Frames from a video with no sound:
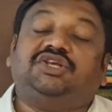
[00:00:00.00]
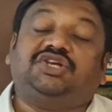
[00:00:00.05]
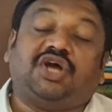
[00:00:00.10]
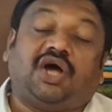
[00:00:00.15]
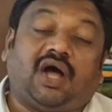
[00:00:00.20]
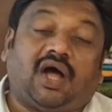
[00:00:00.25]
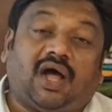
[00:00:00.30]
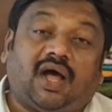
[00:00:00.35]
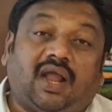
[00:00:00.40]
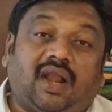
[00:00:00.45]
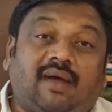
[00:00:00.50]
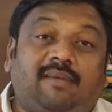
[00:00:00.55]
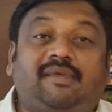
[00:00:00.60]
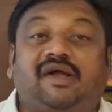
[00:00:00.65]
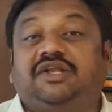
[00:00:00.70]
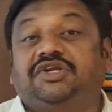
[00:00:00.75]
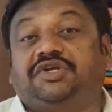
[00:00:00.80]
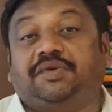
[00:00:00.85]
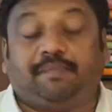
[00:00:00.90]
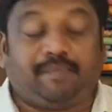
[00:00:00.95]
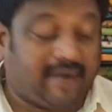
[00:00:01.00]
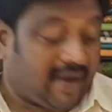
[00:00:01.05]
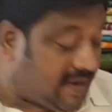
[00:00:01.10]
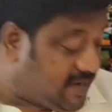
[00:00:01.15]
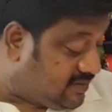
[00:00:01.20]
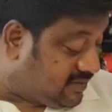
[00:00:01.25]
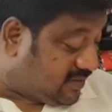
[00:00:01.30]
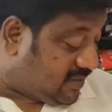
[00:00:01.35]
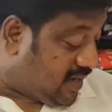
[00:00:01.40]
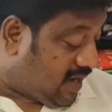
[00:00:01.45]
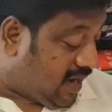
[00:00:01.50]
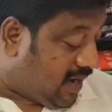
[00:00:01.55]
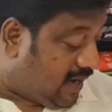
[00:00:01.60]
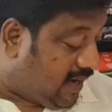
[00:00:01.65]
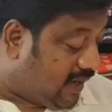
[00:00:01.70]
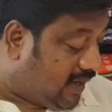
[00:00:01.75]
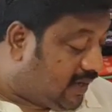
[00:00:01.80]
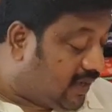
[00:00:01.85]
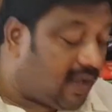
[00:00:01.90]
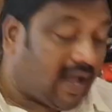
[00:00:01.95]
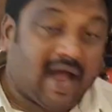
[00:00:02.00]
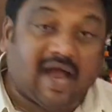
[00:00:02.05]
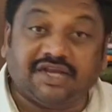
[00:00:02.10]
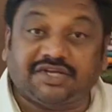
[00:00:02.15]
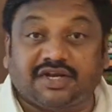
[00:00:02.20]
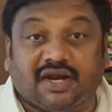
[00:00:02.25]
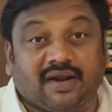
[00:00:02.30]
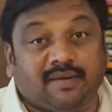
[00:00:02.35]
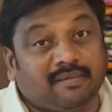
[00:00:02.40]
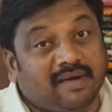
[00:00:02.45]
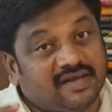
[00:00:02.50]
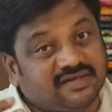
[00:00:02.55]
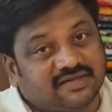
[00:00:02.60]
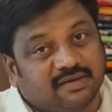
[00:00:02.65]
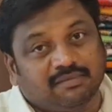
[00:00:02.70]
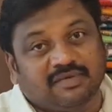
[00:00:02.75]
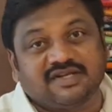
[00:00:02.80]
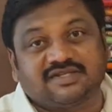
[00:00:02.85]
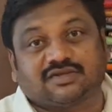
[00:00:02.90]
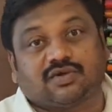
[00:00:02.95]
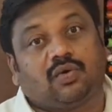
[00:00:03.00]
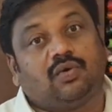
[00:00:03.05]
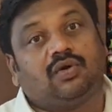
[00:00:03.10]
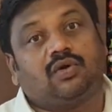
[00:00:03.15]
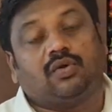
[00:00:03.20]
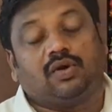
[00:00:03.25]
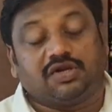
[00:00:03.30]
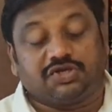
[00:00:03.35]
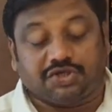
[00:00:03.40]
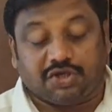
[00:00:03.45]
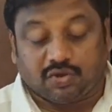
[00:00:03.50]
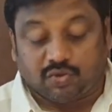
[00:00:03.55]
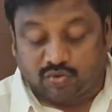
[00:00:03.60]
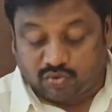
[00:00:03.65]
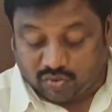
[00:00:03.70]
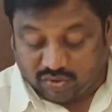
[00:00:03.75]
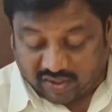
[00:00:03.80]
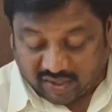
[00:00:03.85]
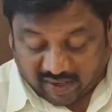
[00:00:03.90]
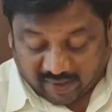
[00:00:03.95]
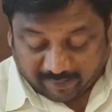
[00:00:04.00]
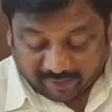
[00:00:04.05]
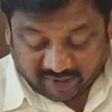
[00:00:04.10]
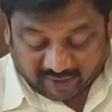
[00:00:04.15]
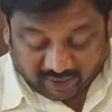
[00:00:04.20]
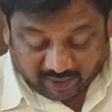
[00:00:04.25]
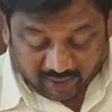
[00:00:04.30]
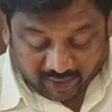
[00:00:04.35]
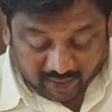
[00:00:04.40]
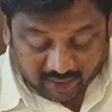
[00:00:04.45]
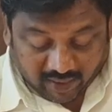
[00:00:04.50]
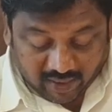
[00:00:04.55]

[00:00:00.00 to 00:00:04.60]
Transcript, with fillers: చాలా మంచి ప్రైస్ అండ్ ఆషాఢ మాసం డిస్కౌంట్ కూడా జరుగుతుంది కాబట్టి